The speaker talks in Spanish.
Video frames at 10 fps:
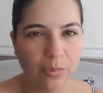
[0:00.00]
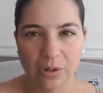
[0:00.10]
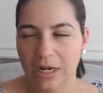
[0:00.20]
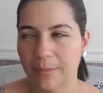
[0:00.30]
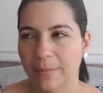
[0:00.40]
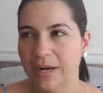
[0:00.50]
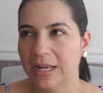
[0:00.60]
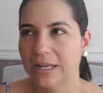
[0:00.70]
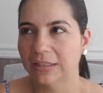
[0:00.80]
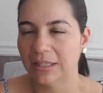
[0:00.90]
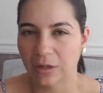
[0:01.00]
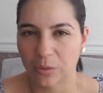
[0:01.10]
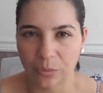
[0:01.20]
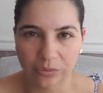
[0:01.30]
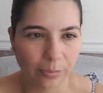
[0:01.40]
porque la pareja tal
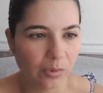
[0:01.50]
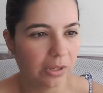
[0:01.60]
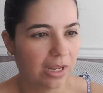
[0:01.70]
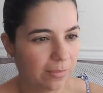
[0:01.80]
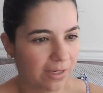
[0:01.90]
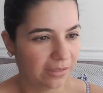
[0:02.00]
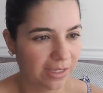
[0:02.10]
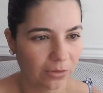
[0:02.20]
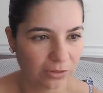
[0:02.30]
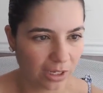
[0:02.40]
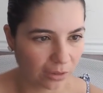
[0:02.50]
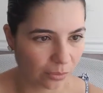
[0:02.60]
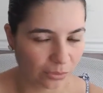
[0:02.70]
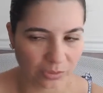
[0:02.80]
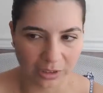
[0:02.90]
cosa, porque el vecino tal
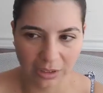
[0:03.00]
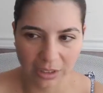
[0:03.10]
cosa.